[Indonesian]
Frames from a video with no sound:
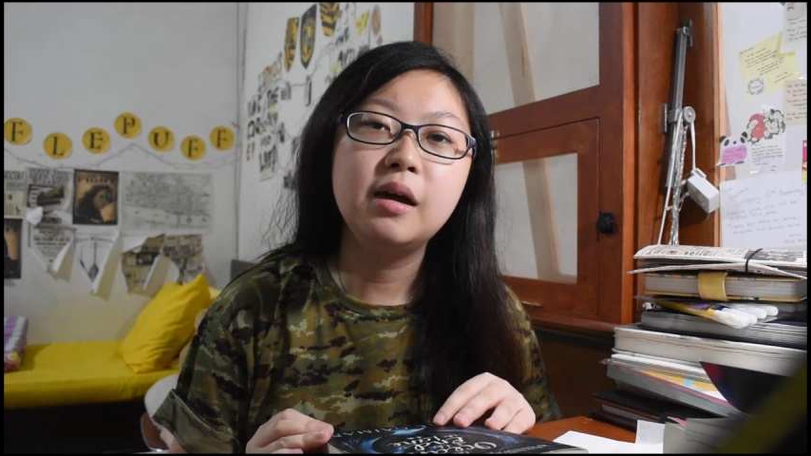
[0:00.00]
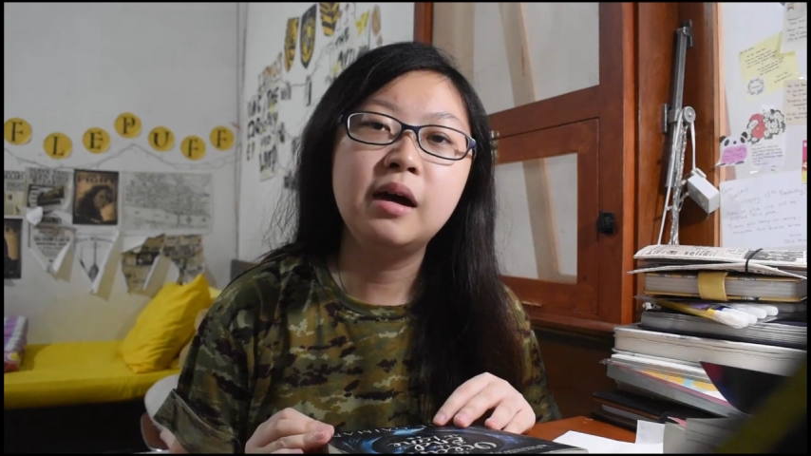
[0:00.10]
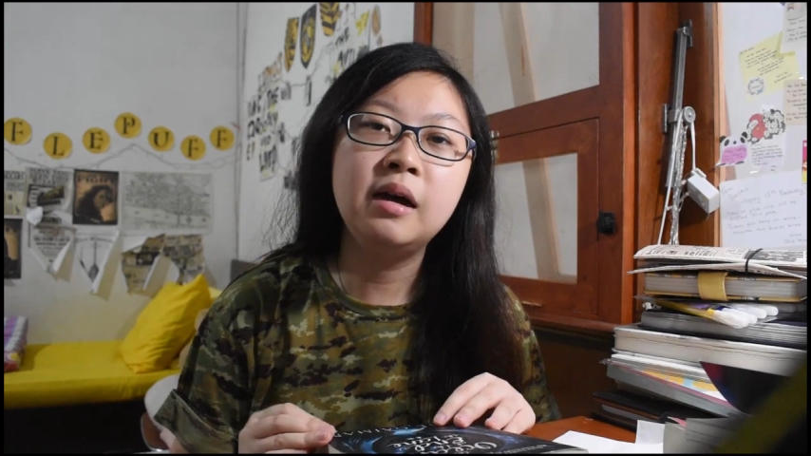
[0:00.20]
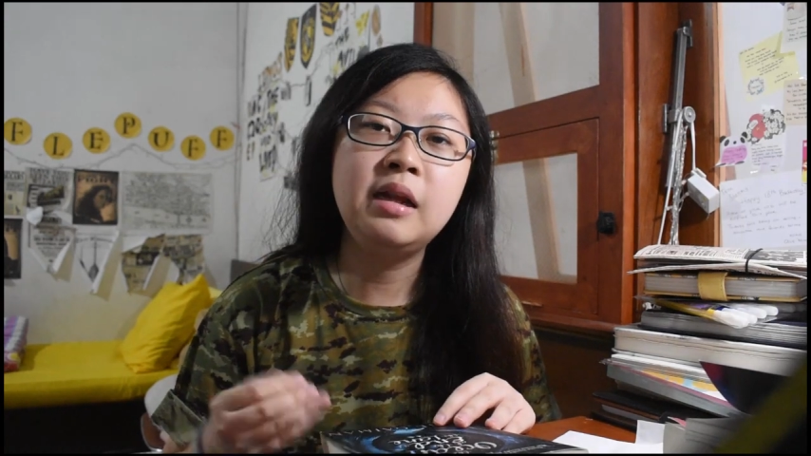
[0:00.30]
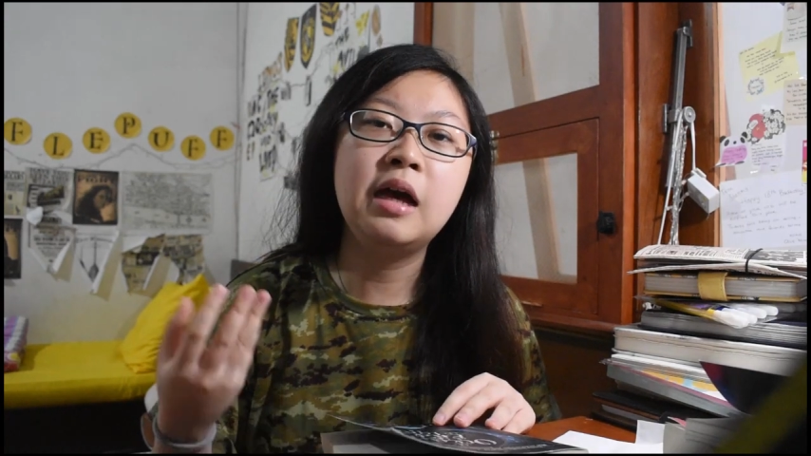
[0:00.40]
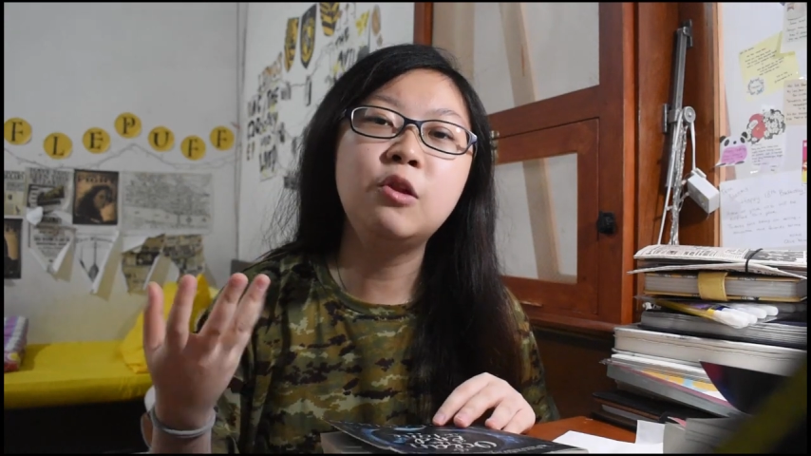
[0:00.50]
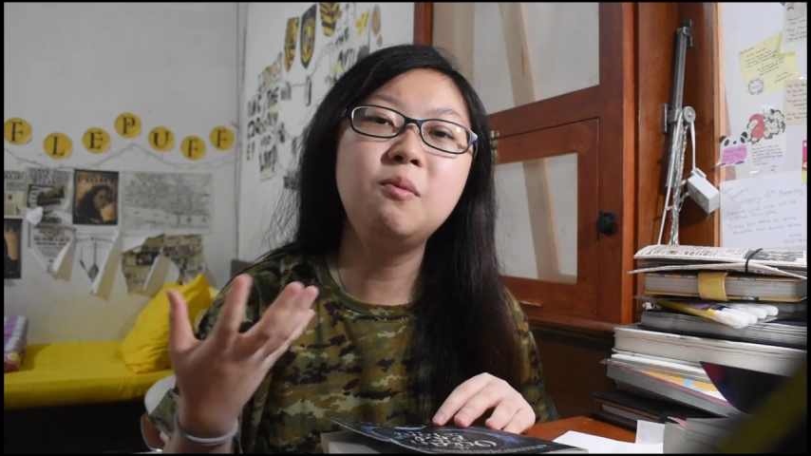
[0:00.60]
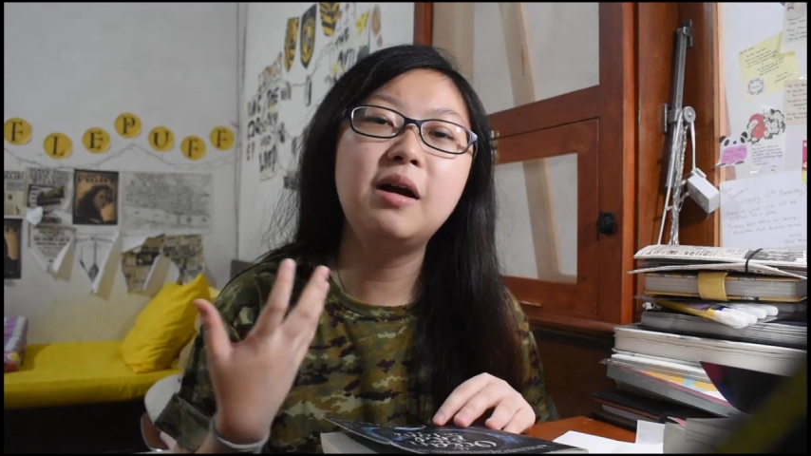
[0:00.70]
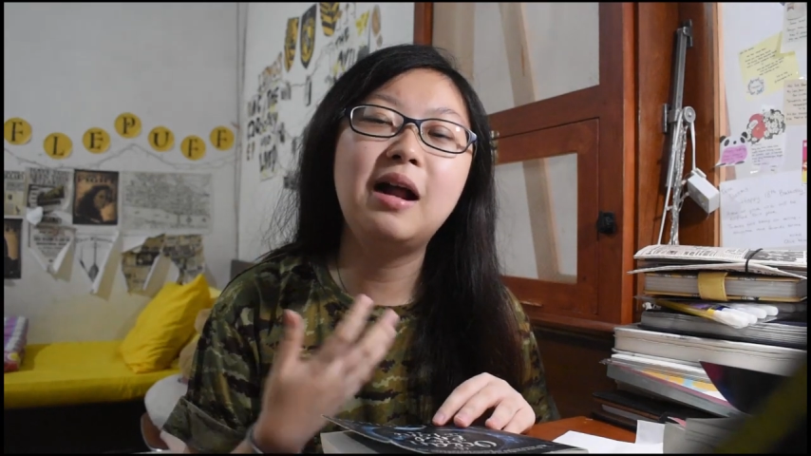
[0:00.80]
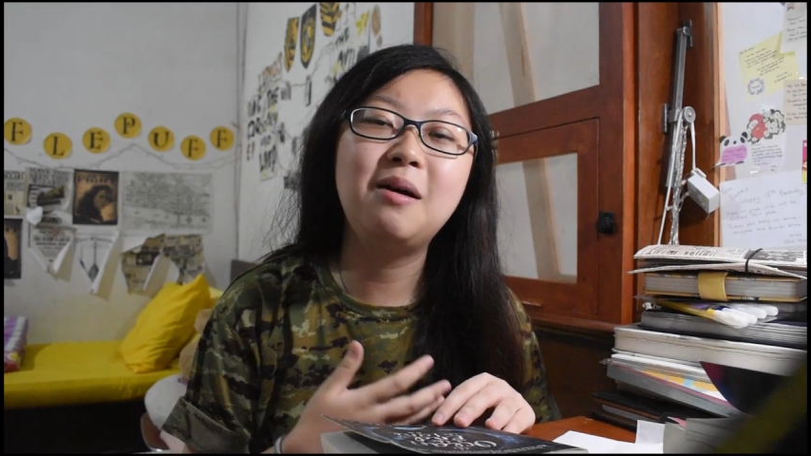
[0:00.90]
uh, dia tuh
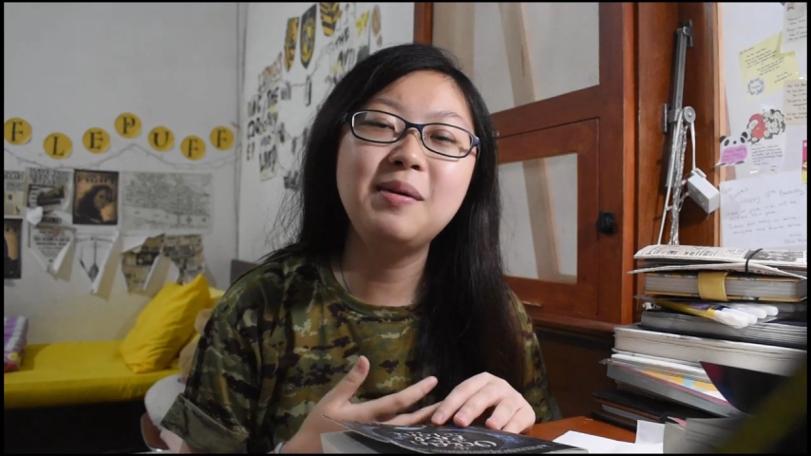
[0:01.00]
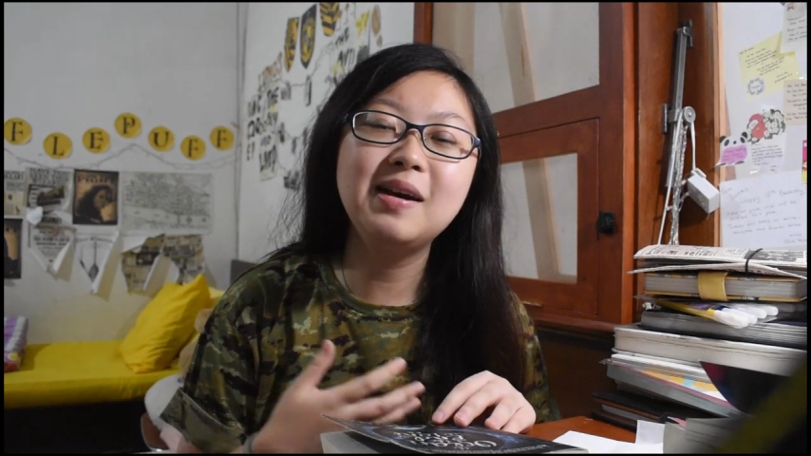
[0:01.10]
mengalami